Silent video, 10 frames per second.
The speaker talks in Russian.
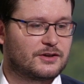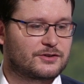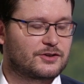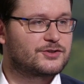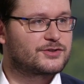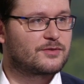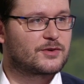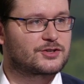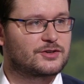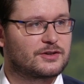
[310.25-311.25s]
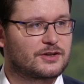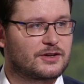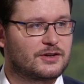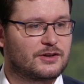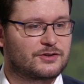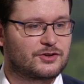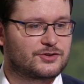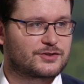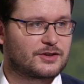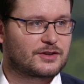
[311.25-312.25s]
электрические машины, разные, и
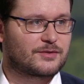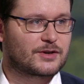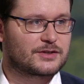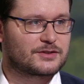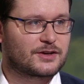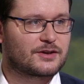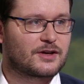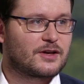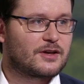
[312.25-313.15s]
электрические там разные